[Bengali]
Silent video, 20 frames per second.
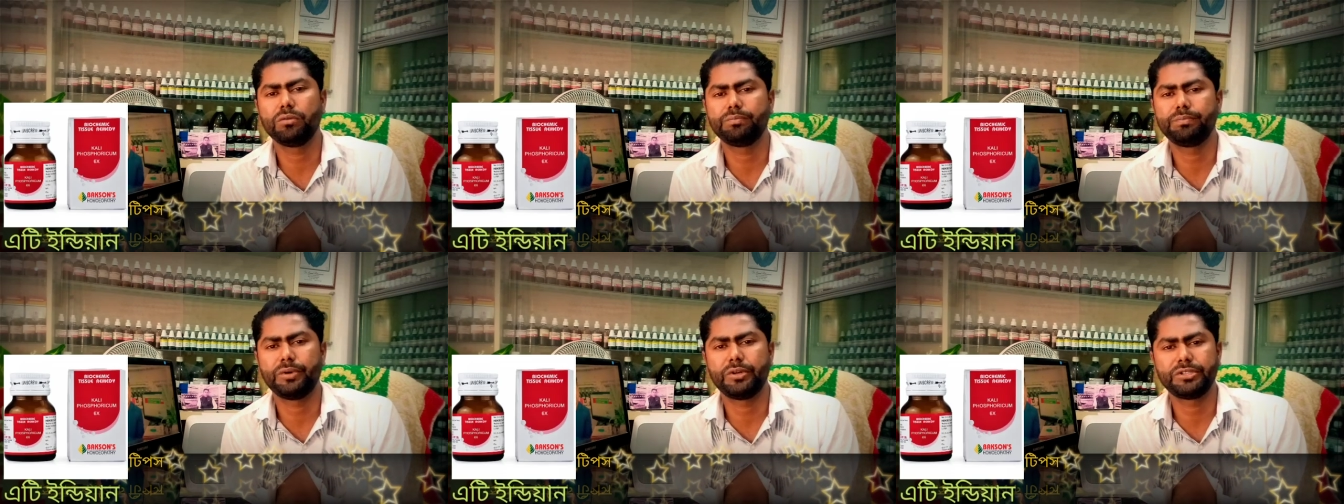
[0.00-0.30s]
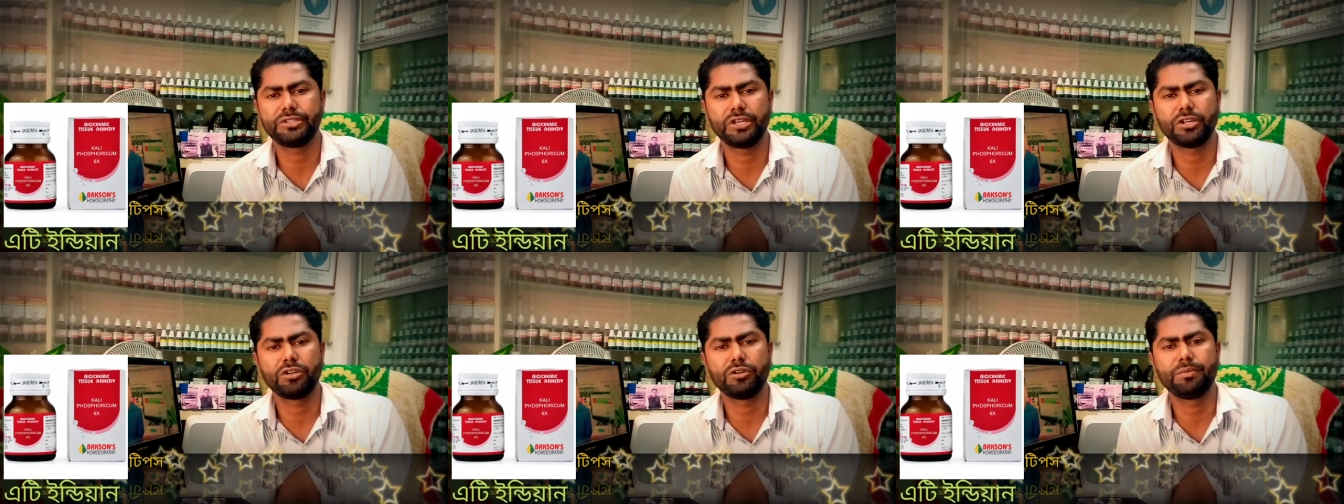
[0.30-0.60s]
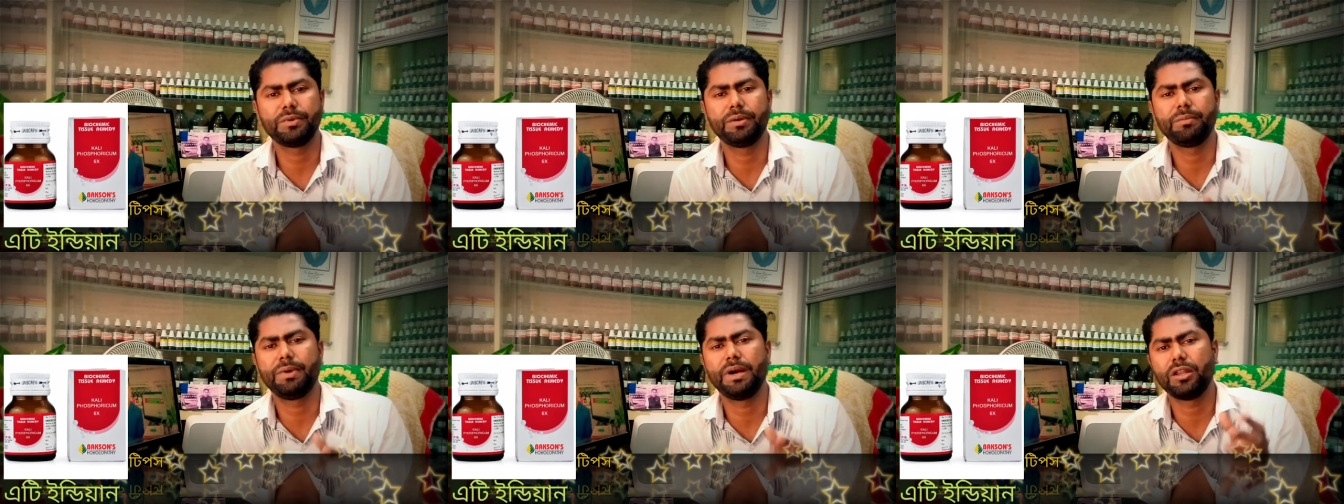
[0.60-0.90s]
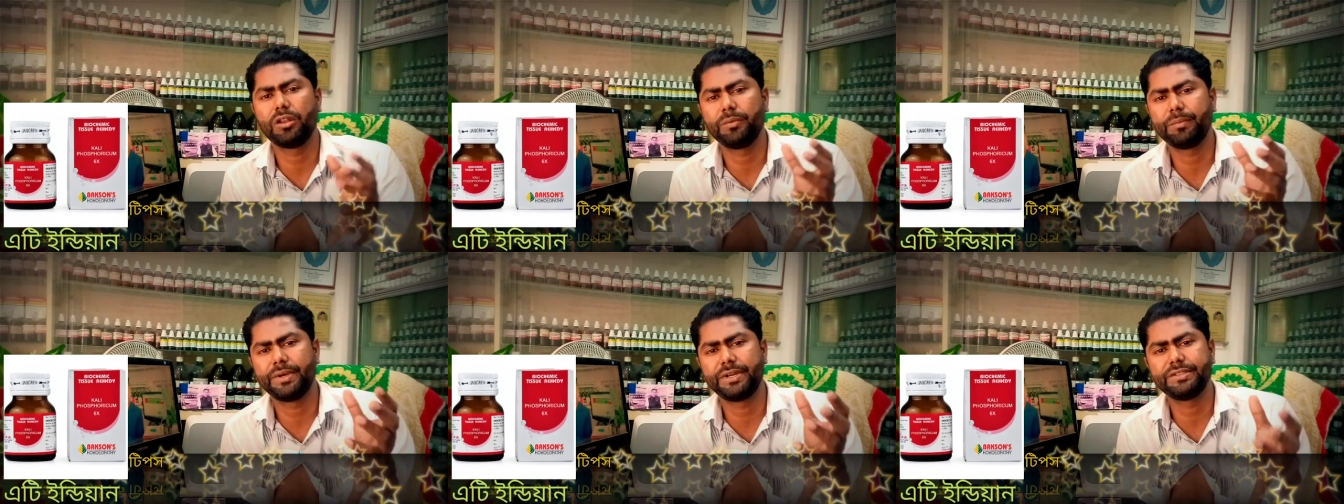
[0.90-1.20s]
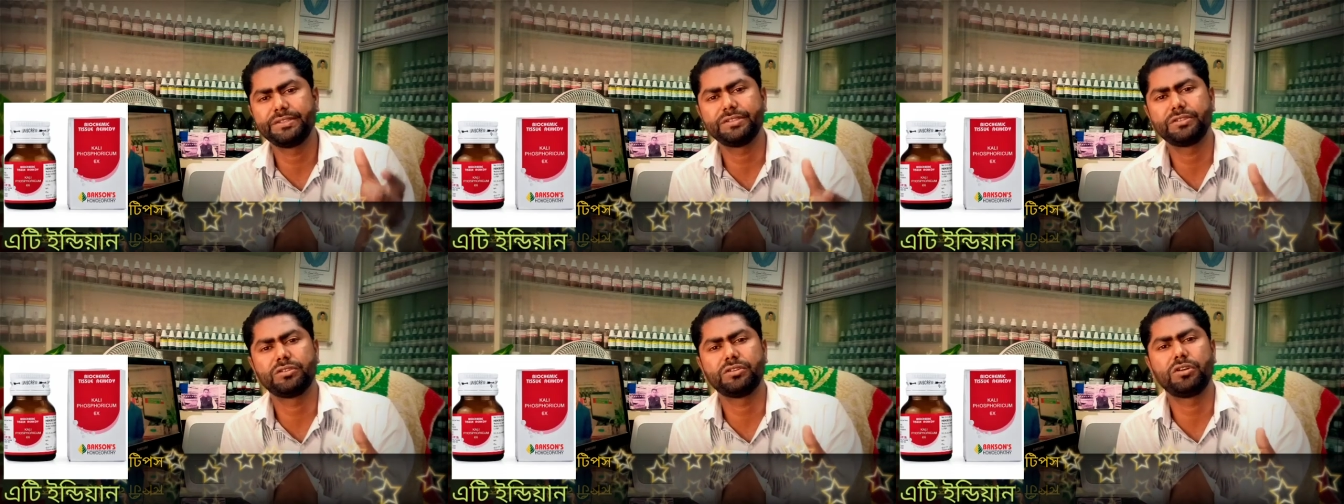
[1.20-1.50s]
পর্যায়ক্রমে ভালো
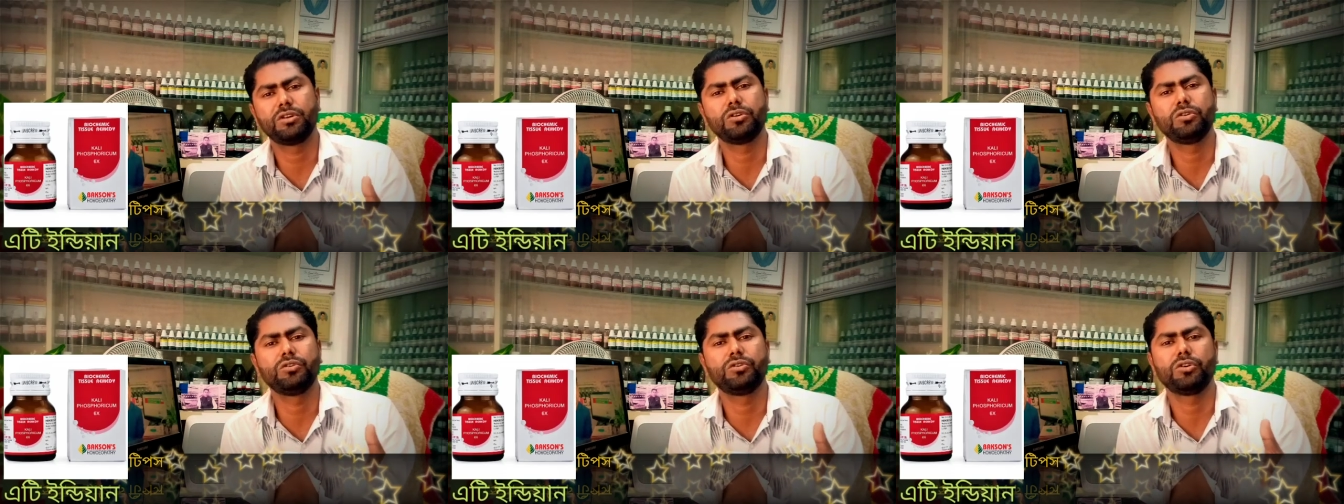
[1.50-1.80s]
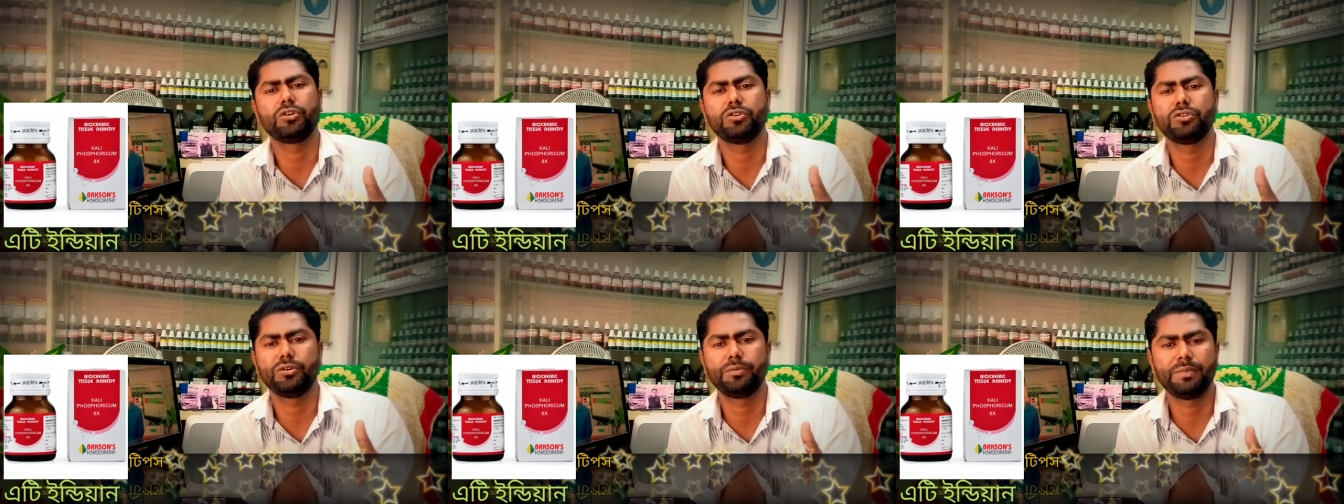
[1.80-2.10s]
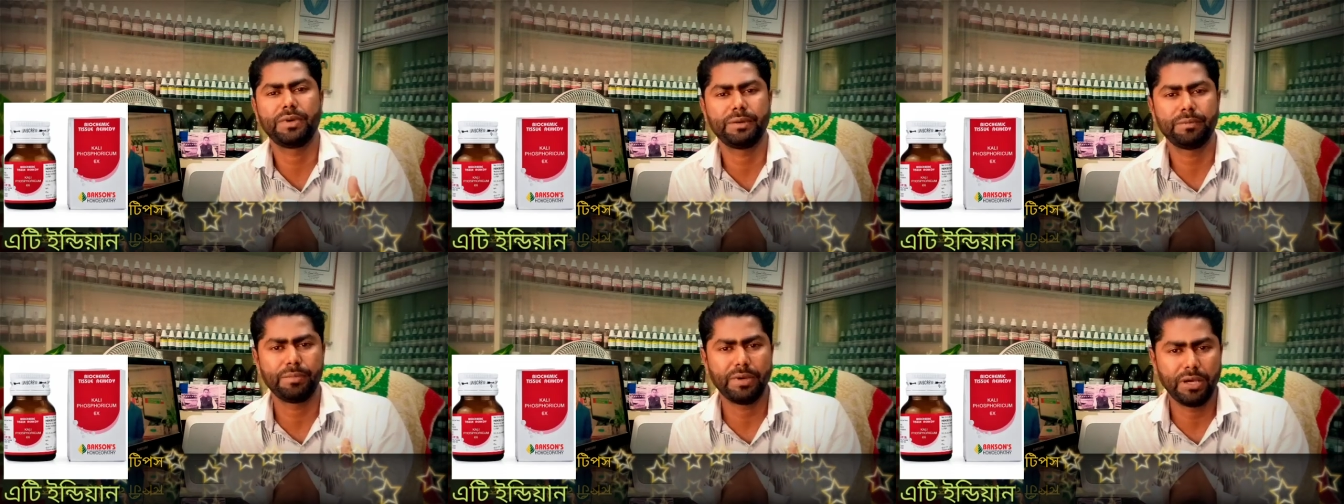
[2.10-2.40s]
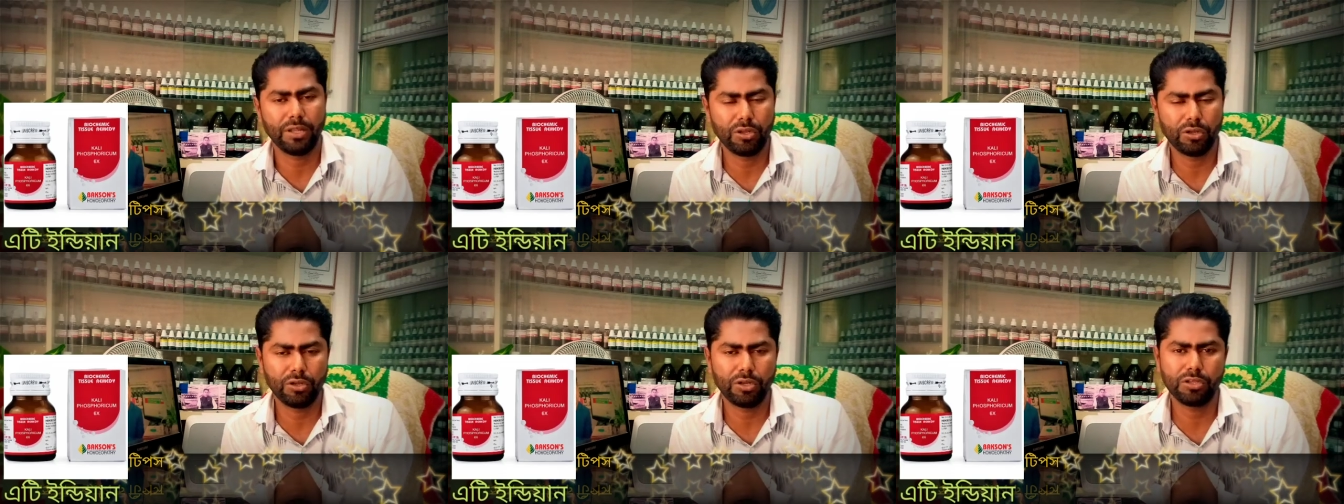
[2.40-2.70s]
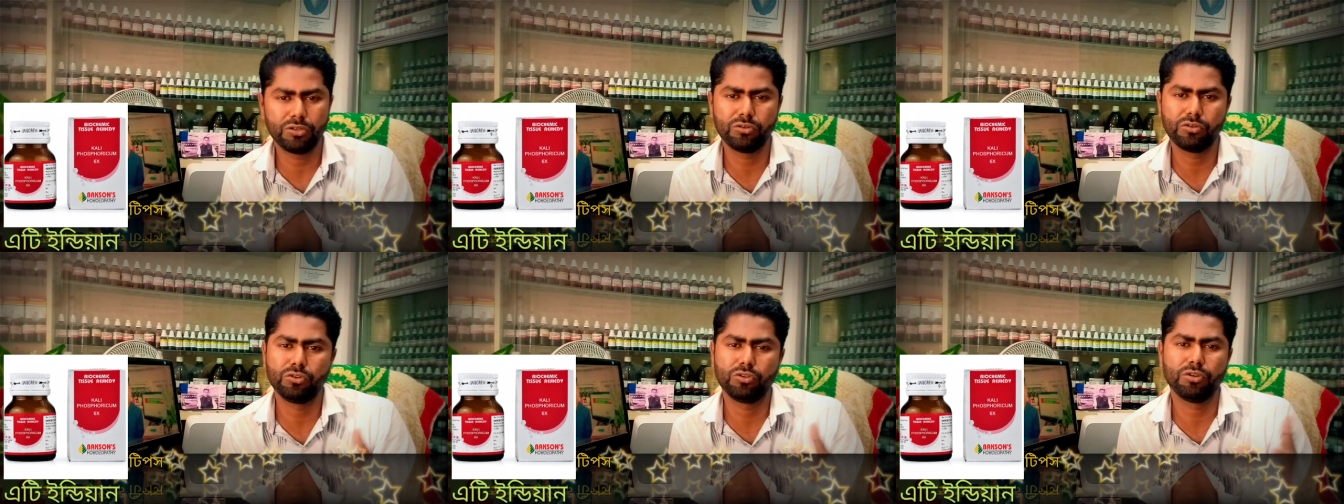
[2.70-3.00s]
মেডিসিন হলে গুণগত মান ভালো হলে
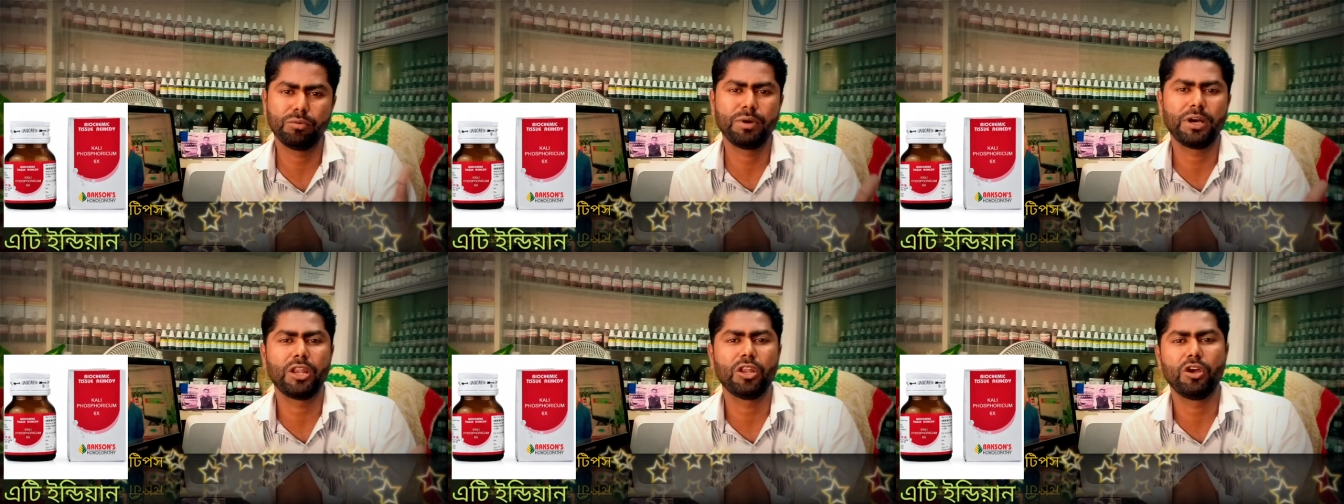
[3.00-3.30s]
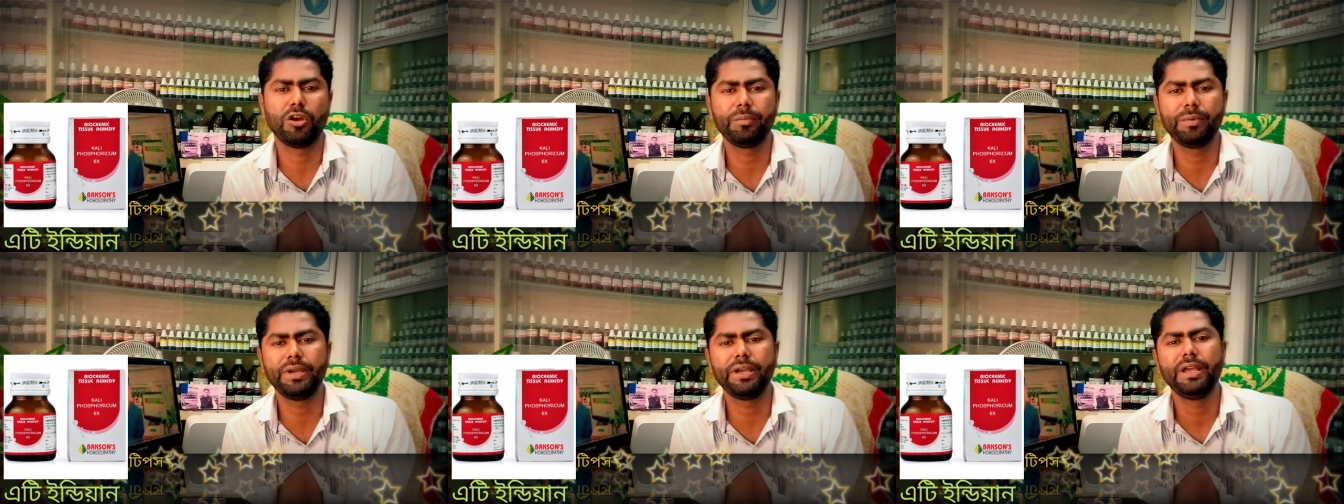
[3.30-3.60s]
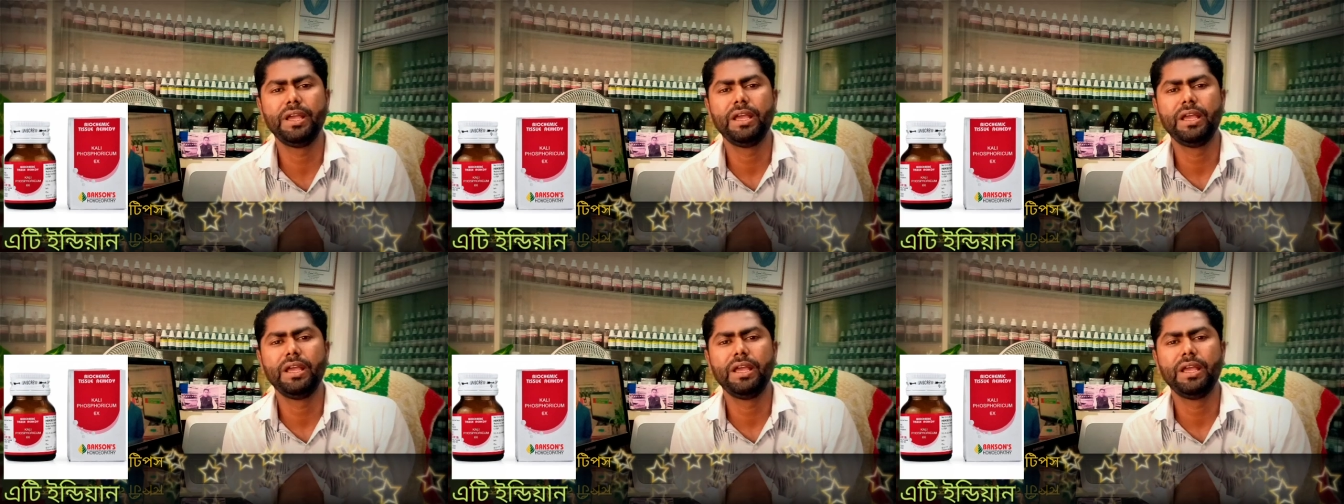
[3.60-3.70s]
দ্রুত ভালো হবে